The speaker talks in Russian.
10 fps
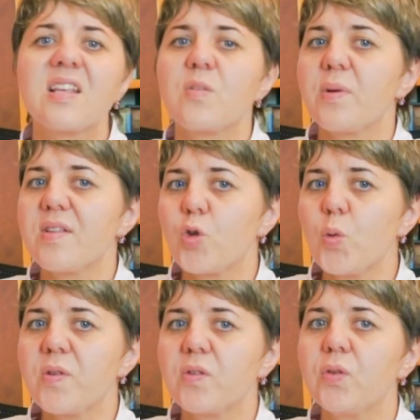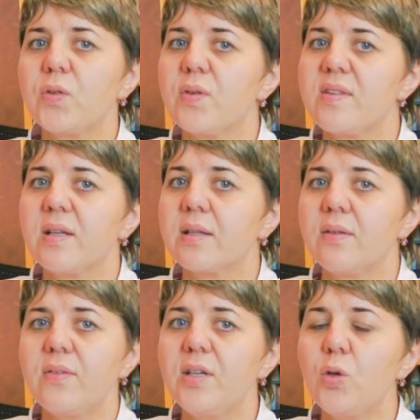способствовать
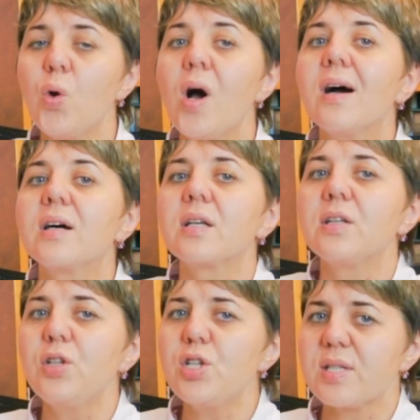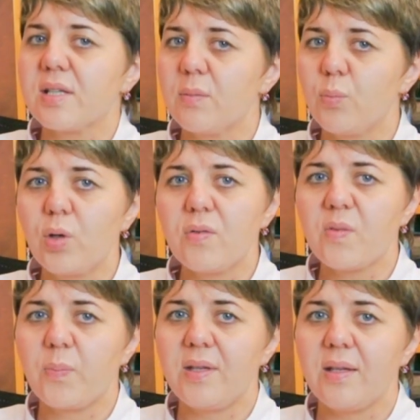возникновению хронической боли в
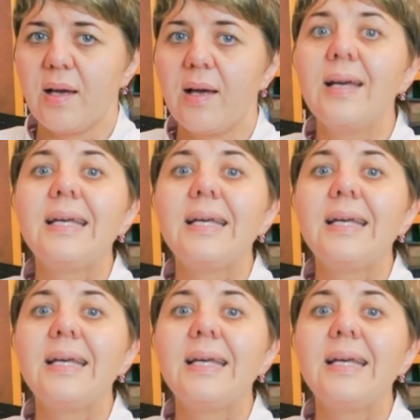спине